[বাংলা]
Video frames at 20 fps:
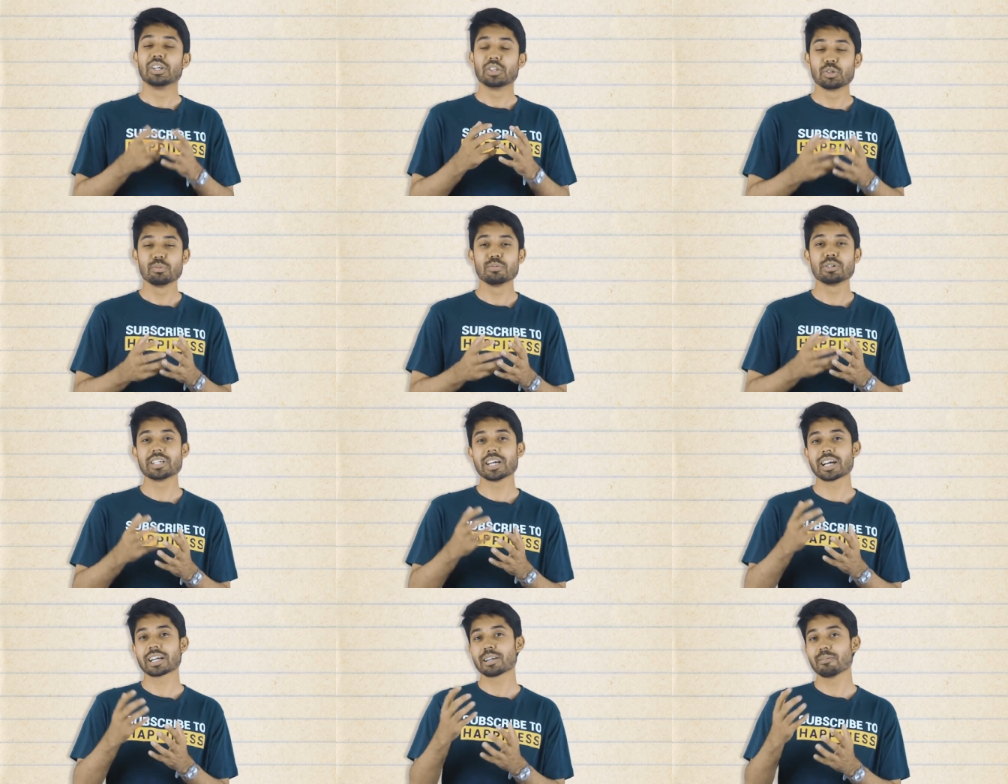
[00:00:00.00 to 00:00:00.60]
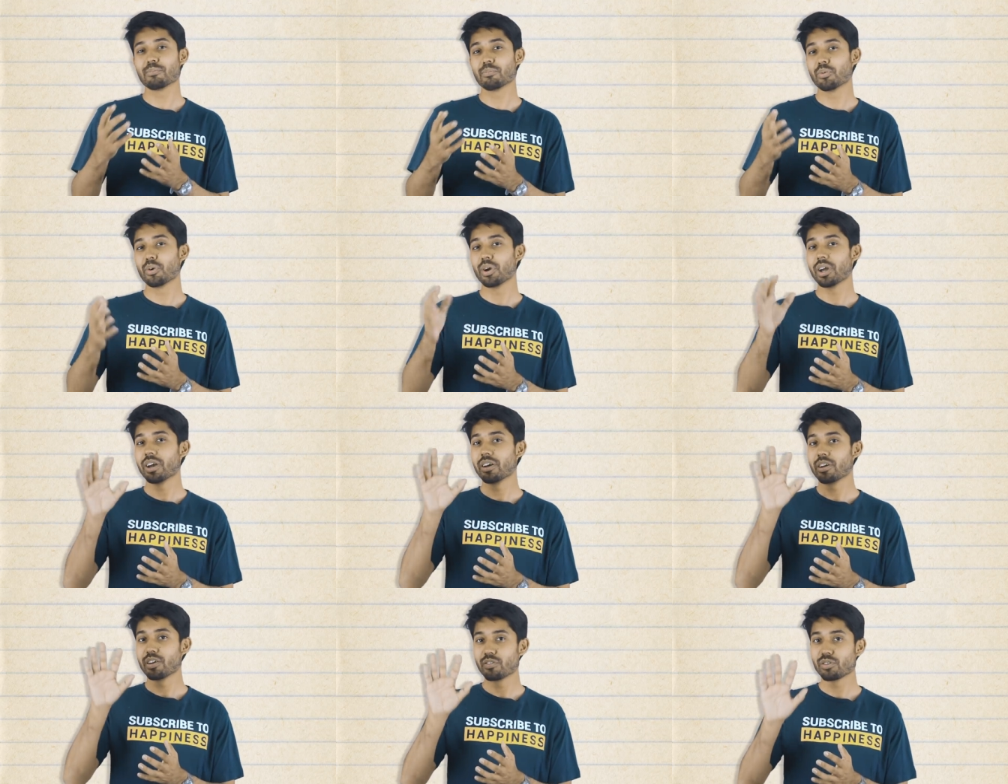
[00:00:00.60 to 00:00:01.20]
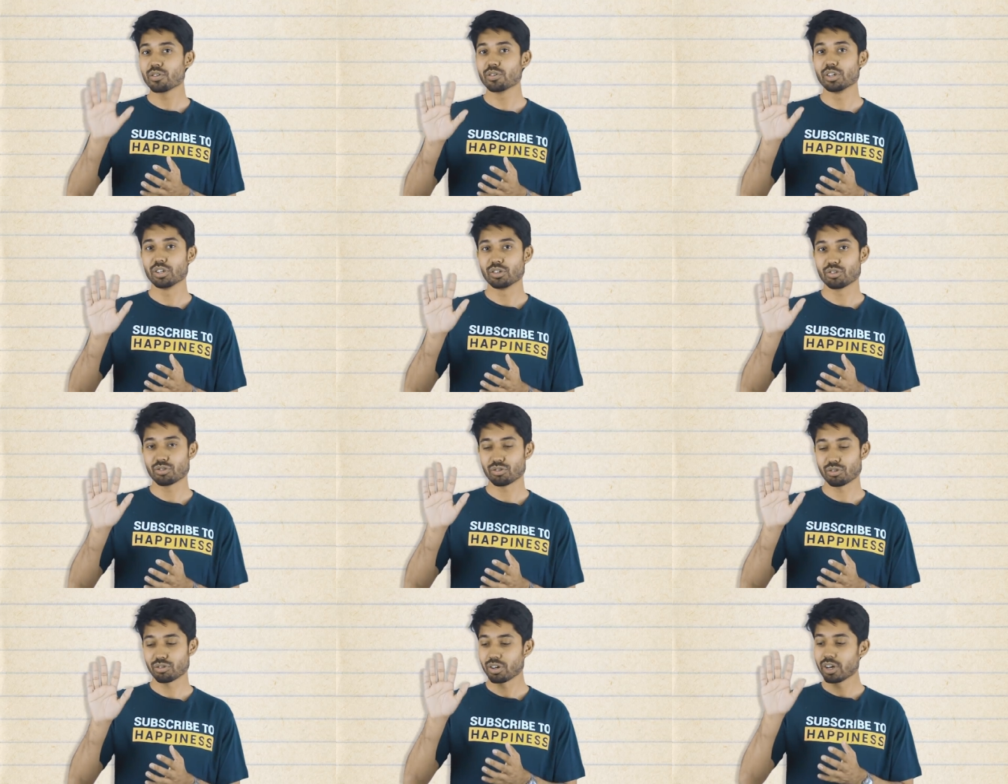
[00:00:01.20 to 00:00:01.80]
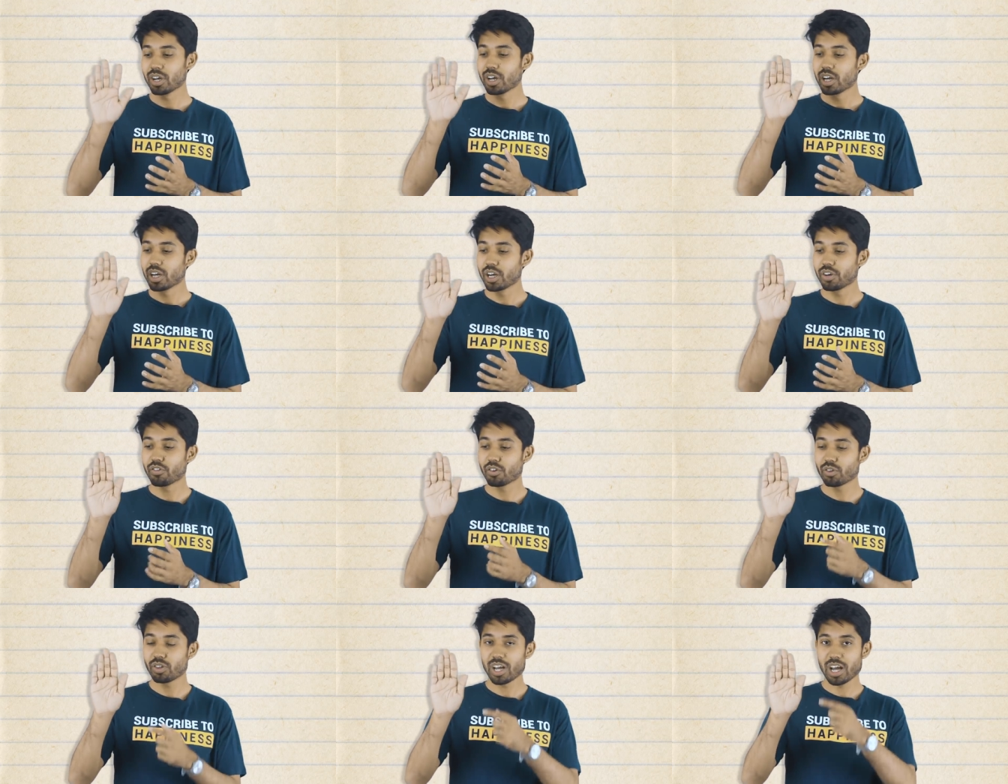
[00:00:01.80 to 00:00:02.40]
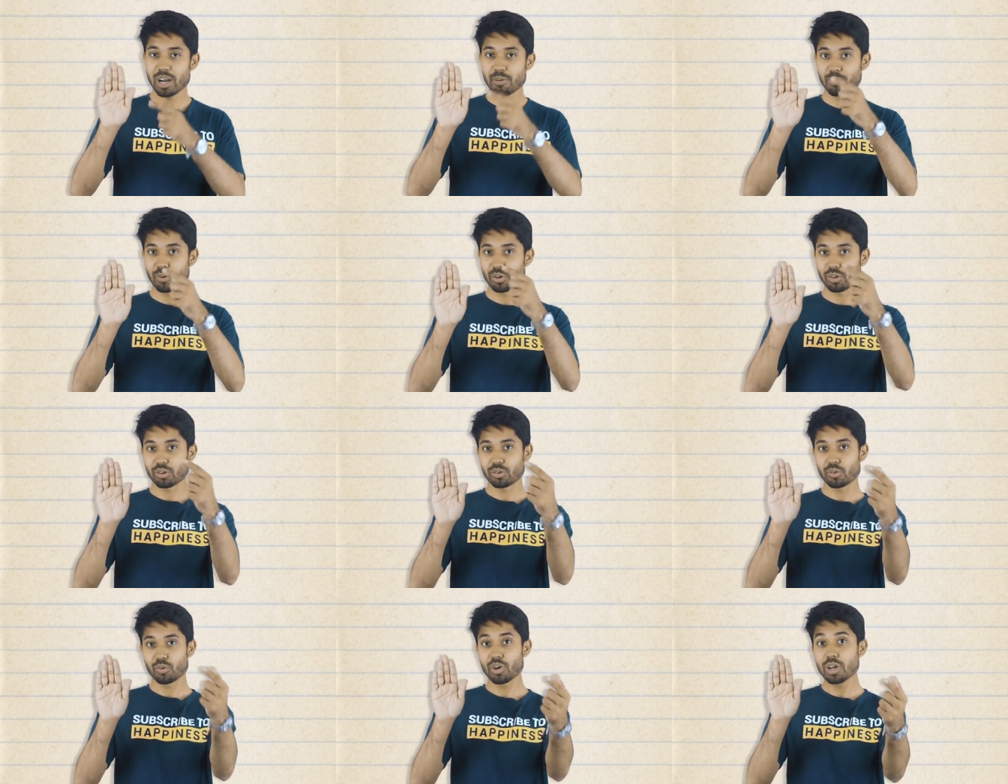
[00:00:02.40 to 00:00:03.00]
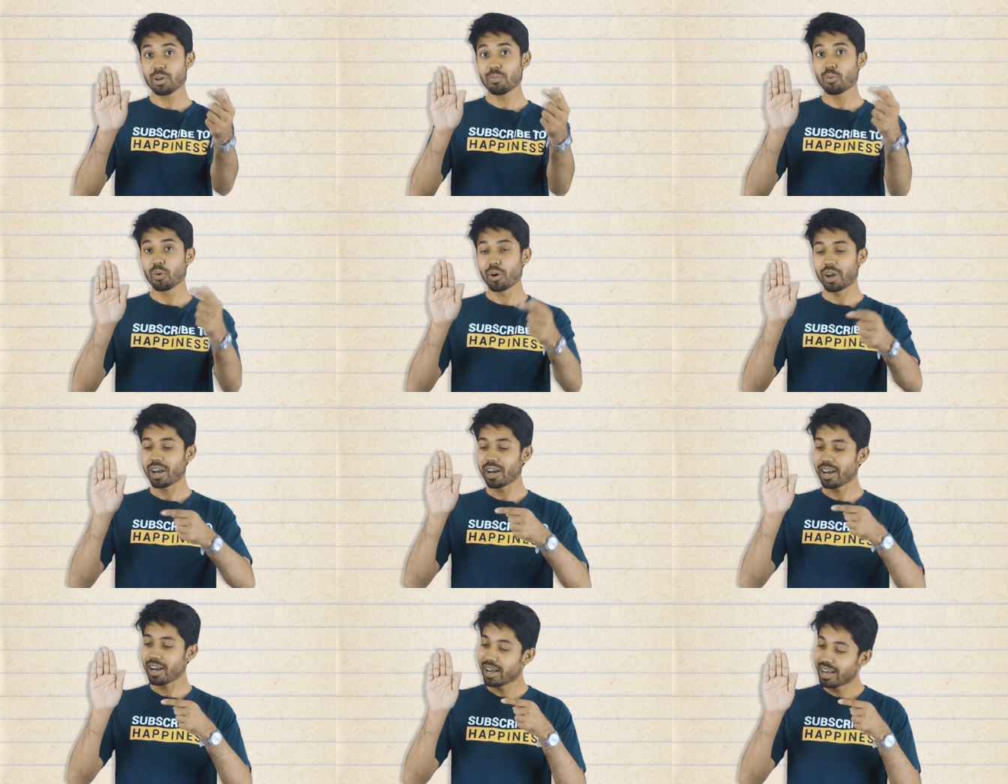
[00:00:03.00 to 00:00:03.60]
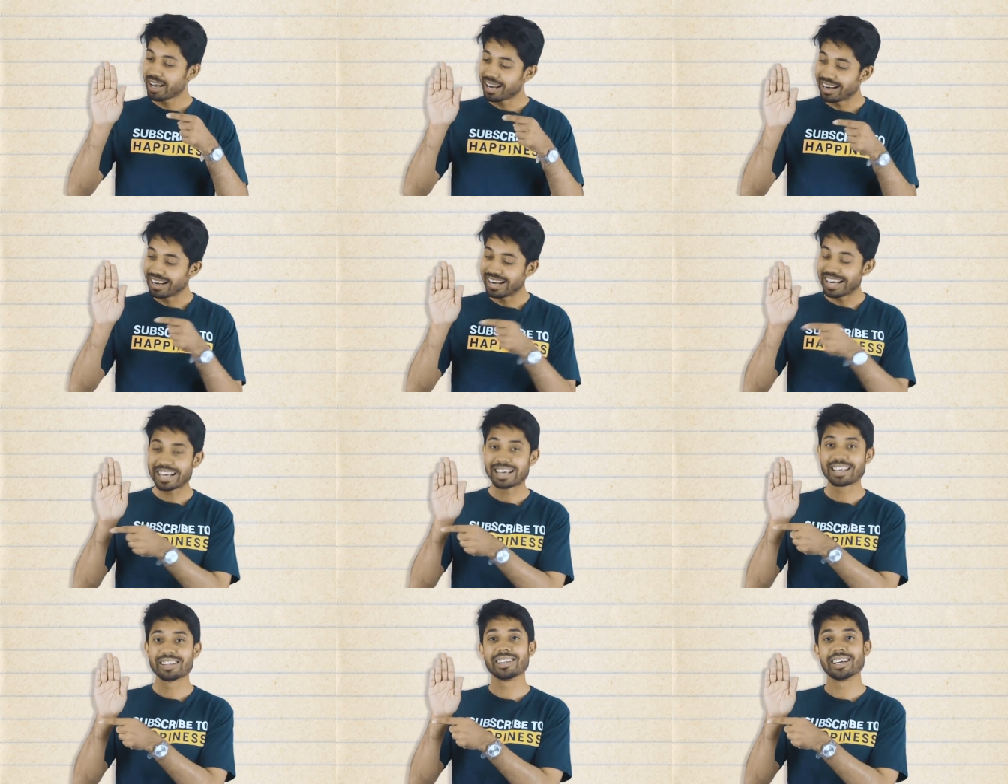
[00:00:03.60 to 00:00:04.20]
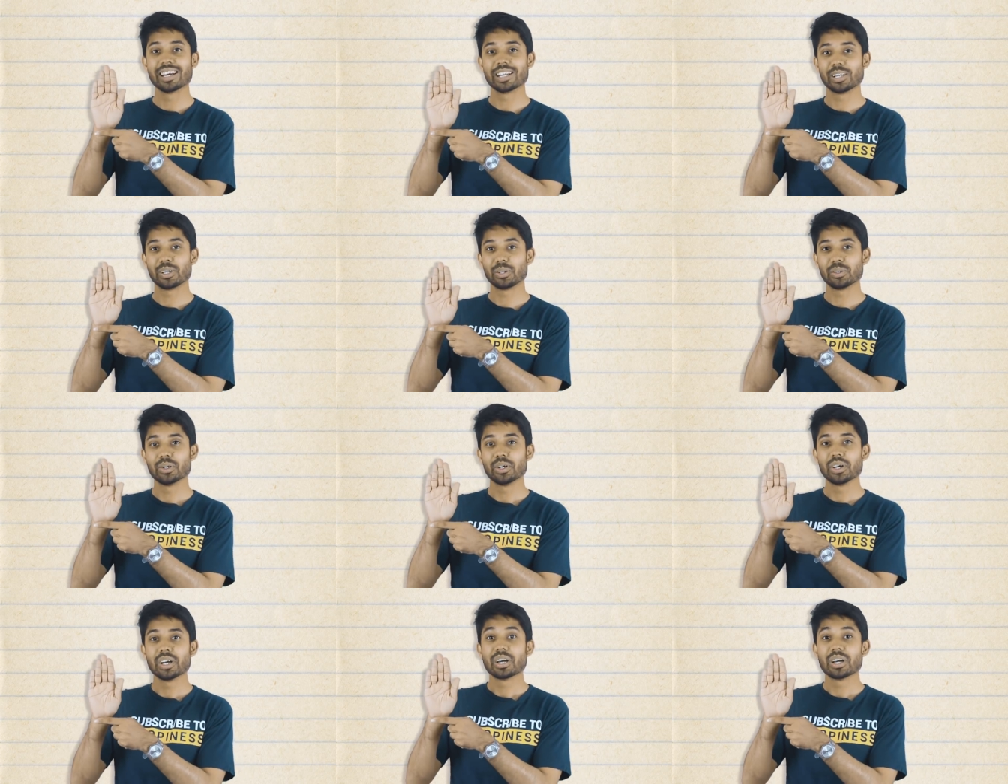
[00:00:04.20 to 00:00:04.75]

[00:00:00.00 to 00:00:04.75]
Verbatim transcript: তুমি যে একটা বইয়ের রিভিউ দিচ্ছ রিভিউ দেওয়ার পর ওই বইয়ের লিঙ্ক দিয়ে দাও